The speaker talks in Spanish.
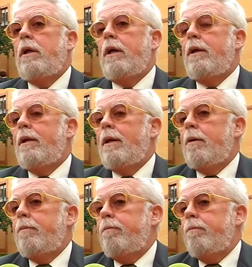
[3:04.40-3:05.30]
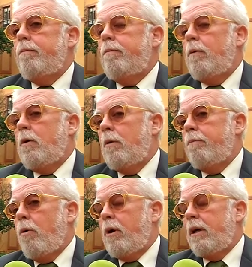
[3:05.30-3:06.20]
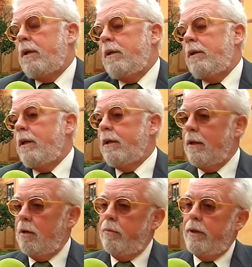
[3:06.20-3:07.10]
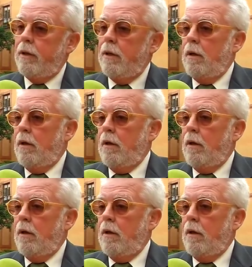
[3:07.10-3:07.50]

día es de las pocas actividades del hombre